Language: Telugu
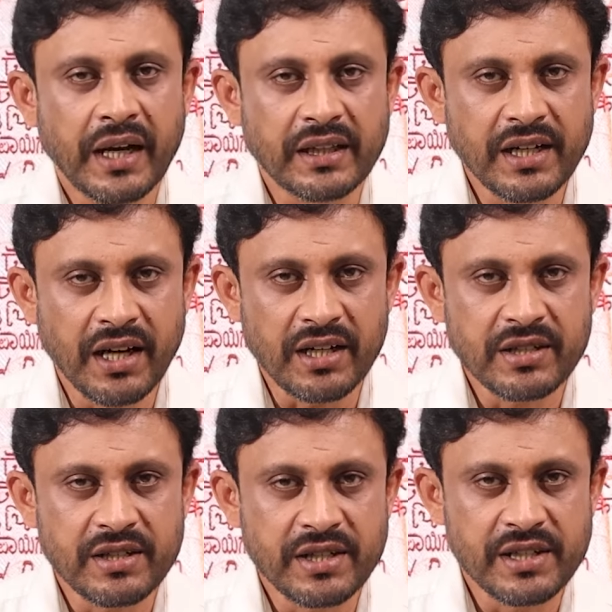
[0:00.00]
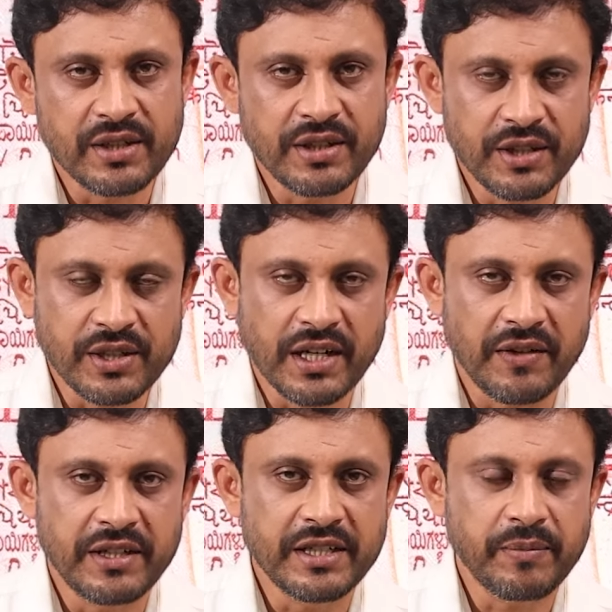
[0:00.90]
అతన్ని అరెస్ట్ చేసుకుని
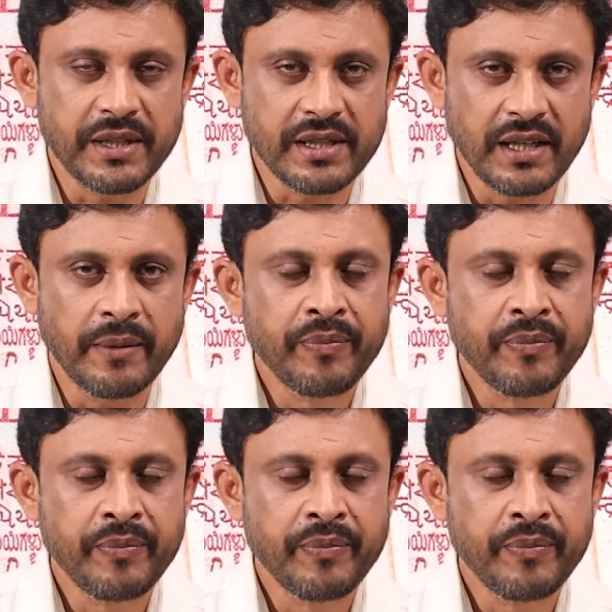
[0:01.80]
తీసుకురావాలని చెప్పేసి